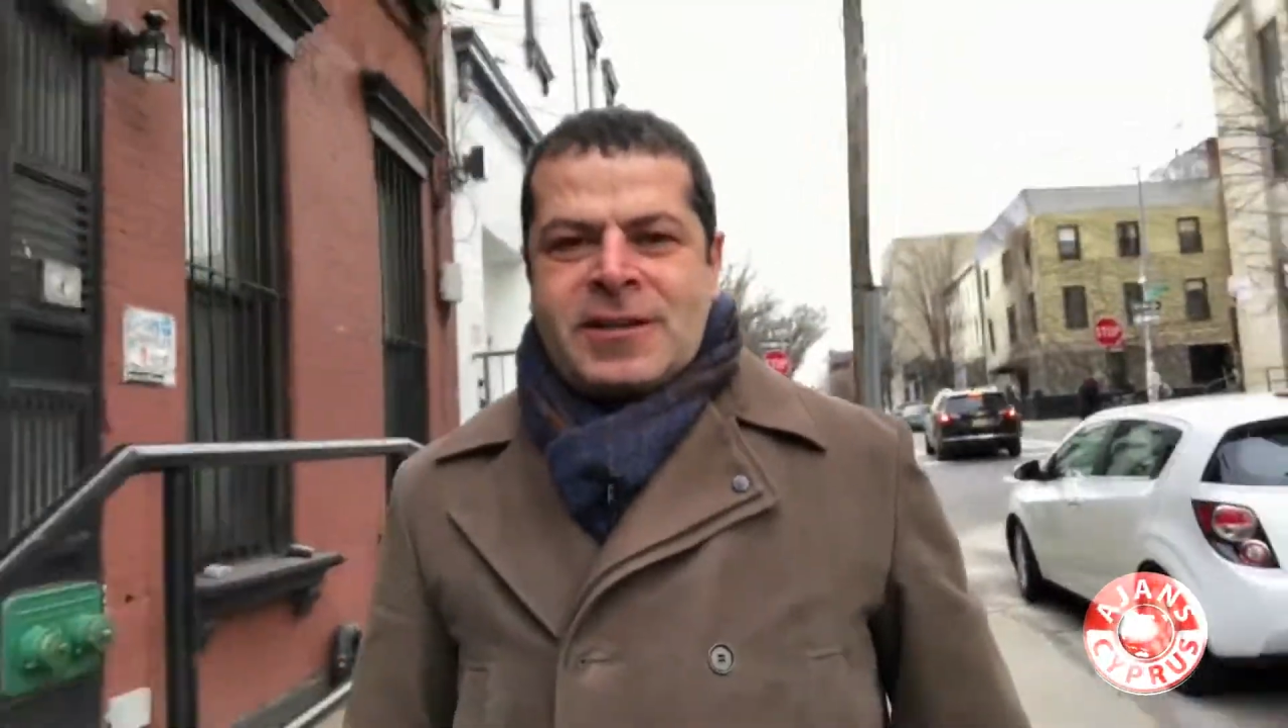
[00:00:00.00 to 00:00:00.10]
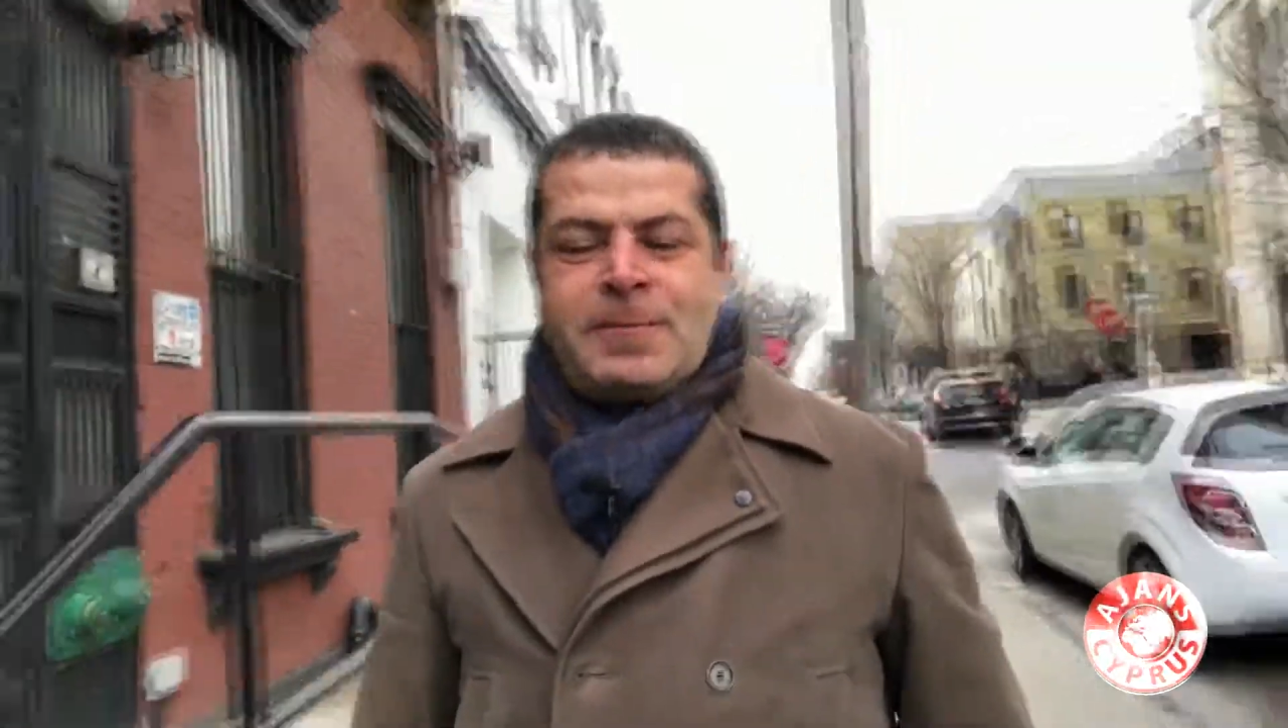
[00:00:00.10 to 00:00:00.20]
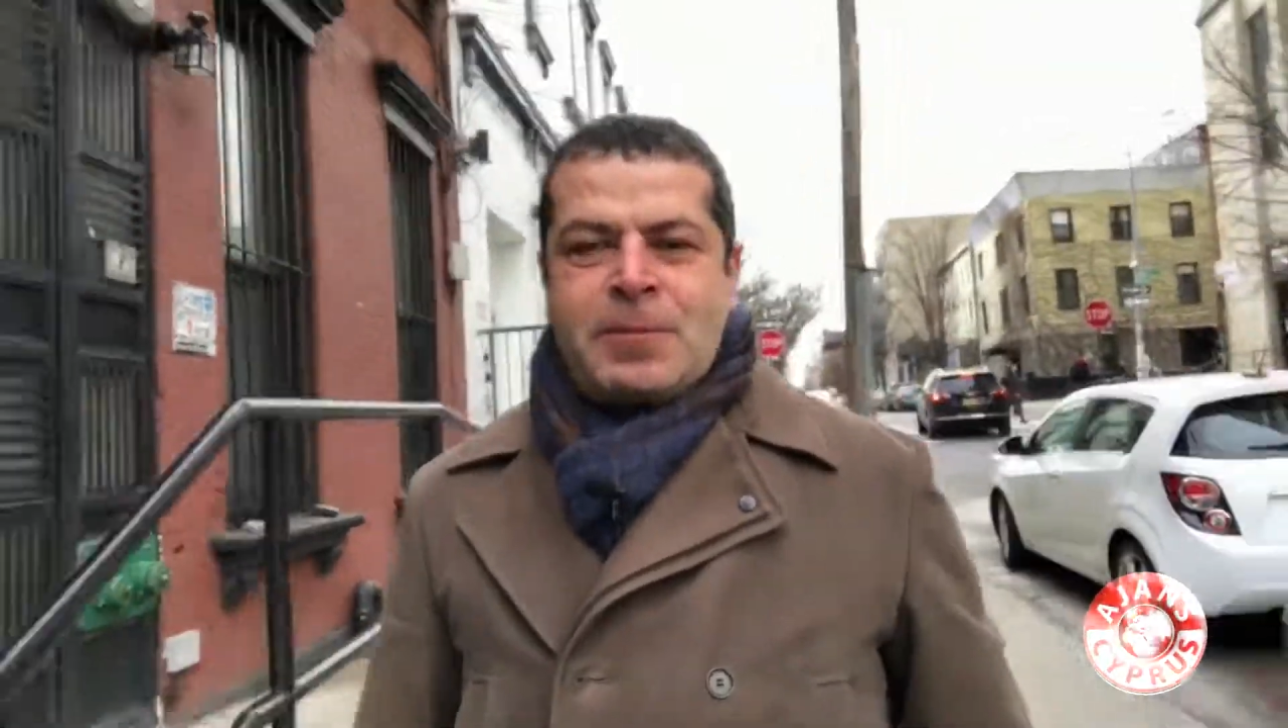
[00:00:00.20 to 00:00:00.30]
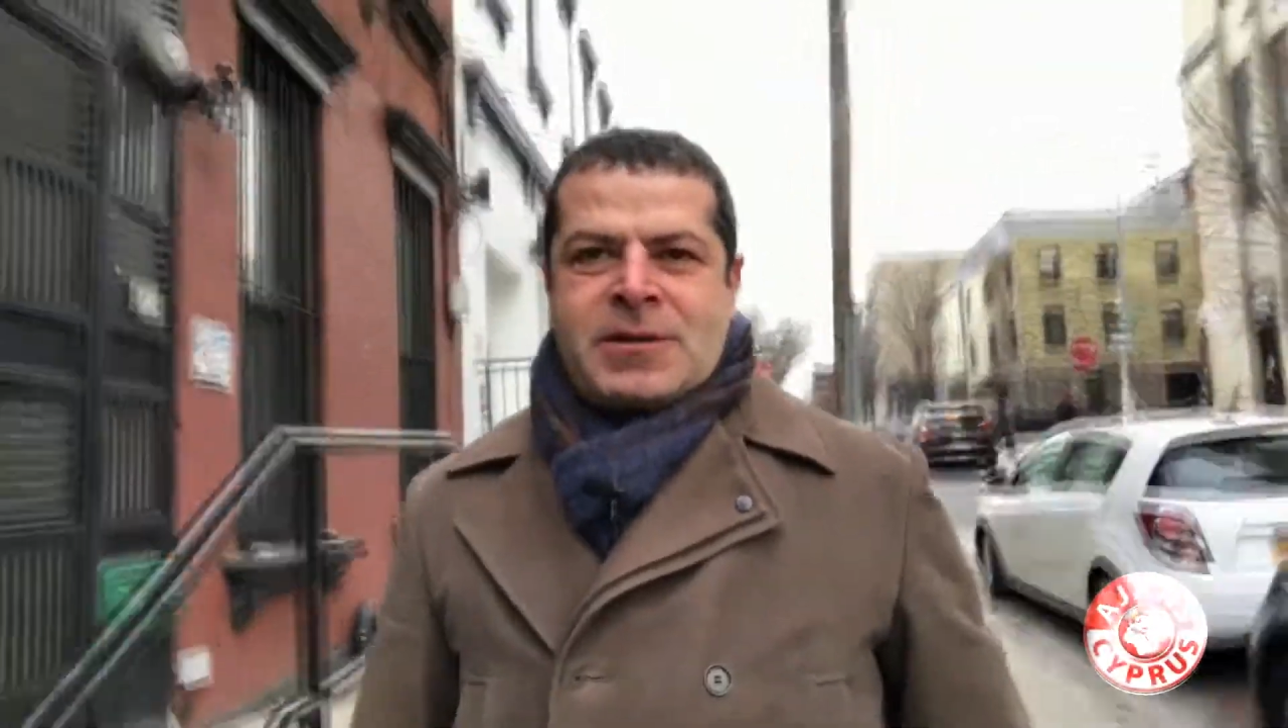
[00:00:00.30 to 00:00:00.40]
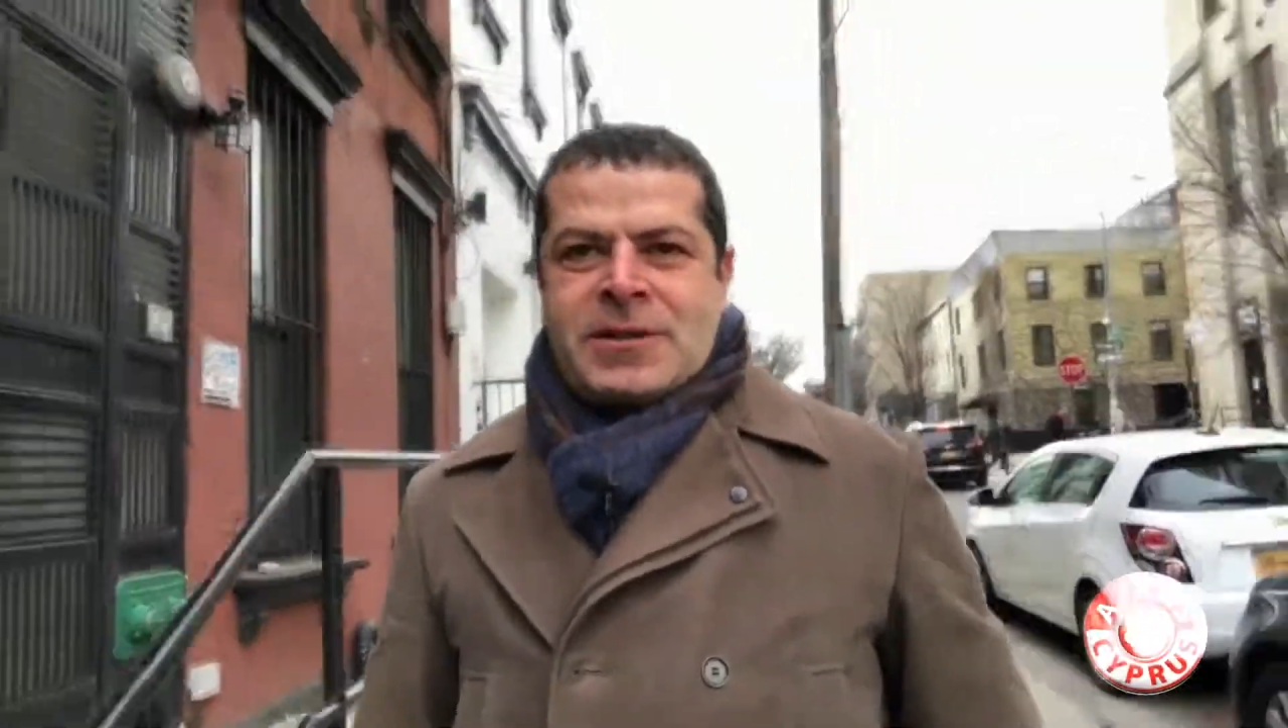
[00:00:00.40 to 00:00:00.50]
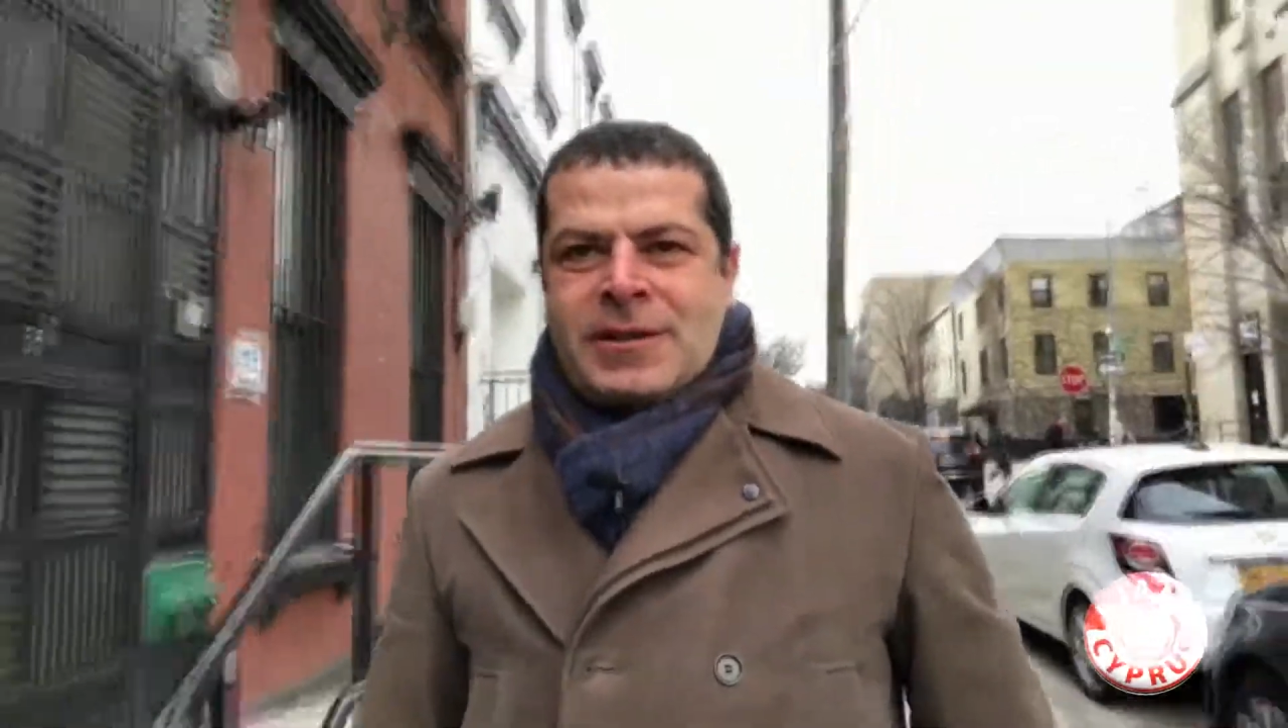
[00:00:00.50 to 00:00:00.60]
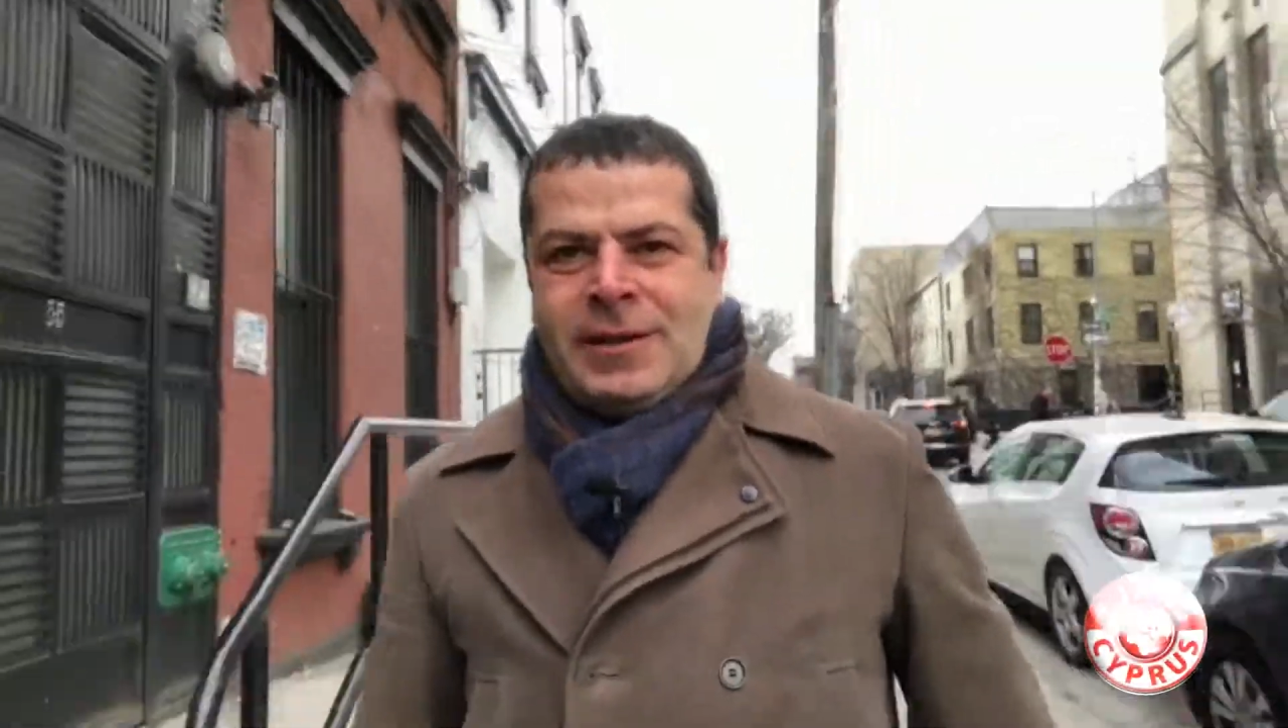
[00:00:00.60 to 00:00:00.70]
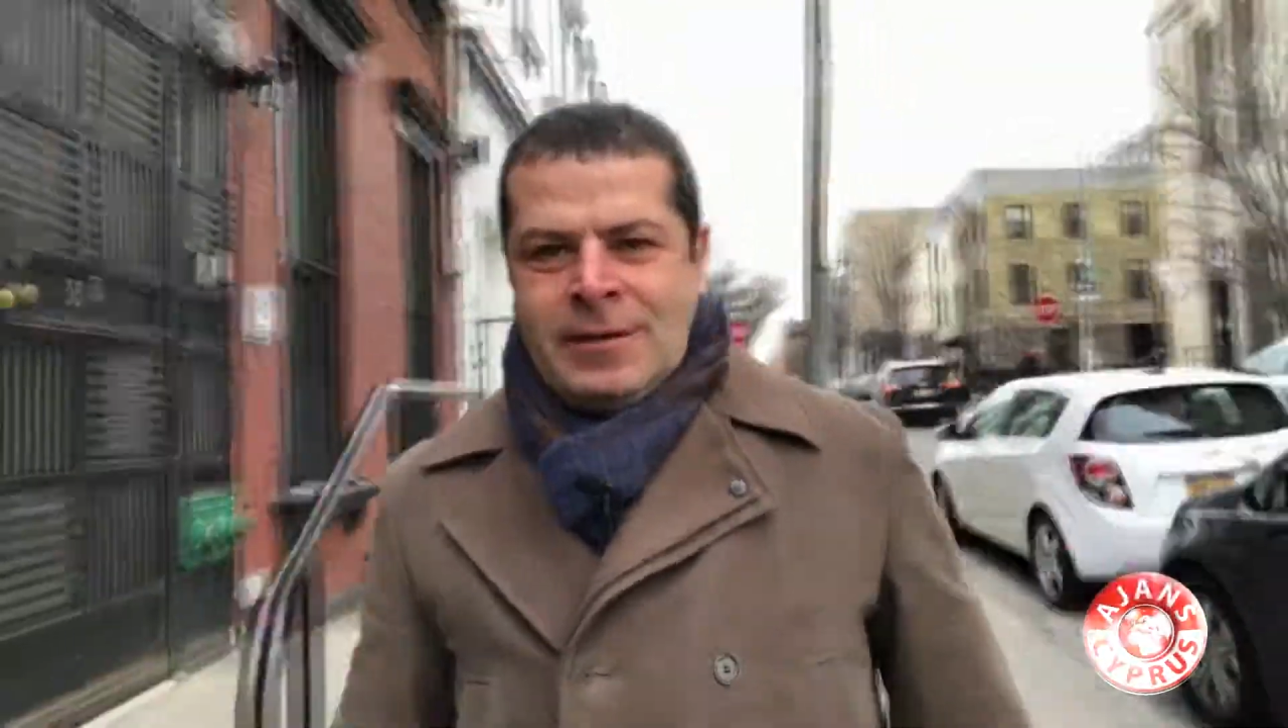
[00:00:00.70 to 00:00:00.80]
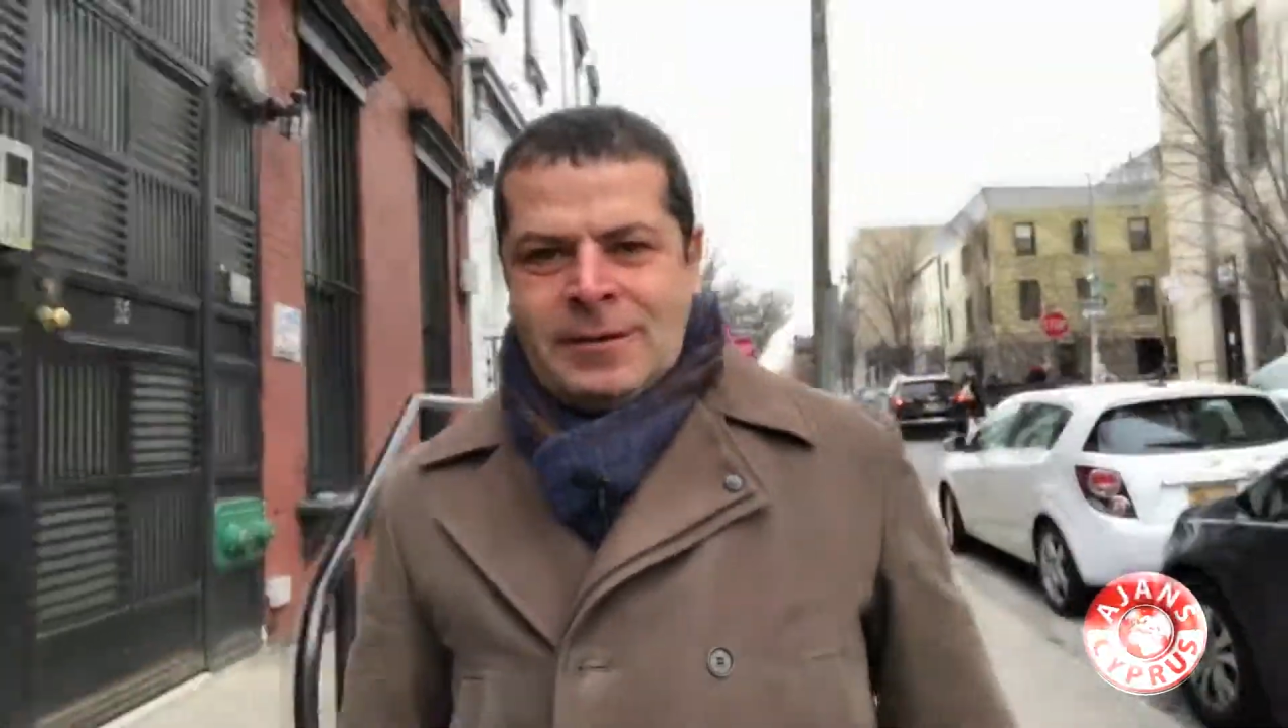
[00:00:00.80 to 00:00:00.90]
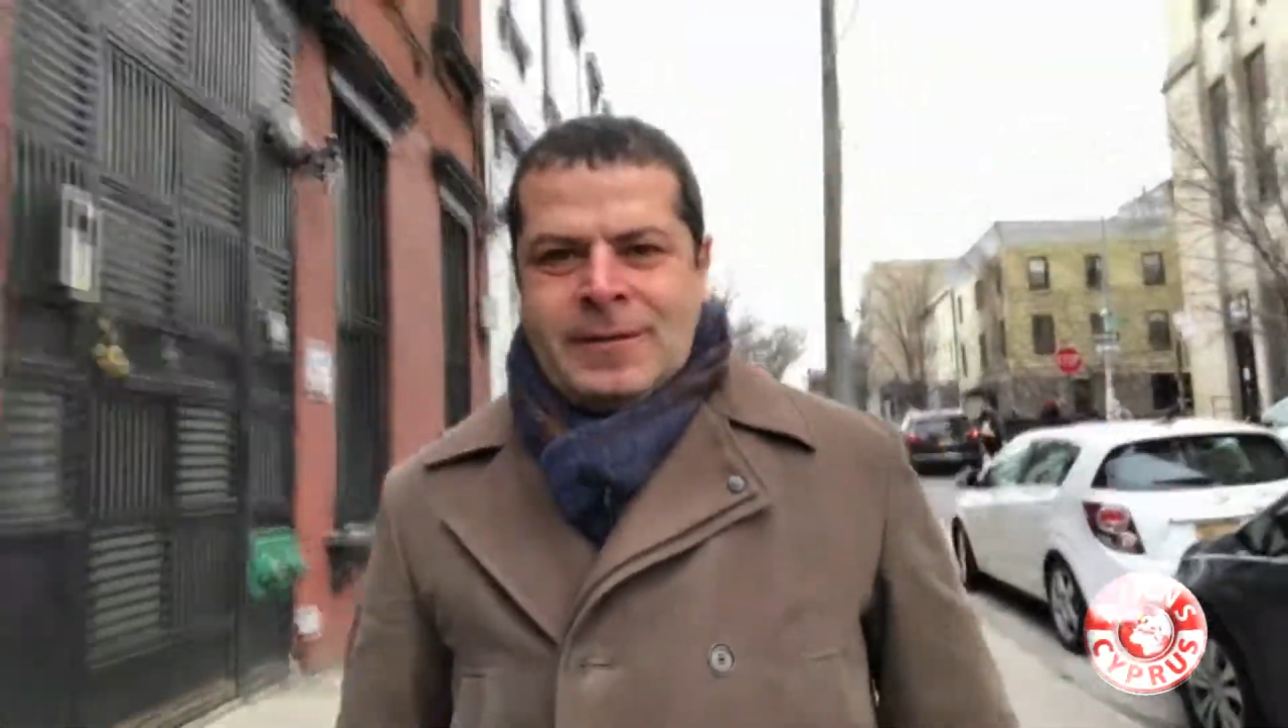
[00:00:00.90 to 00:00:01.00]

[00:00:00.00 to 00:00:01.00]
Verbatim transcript: Kıbrısça'da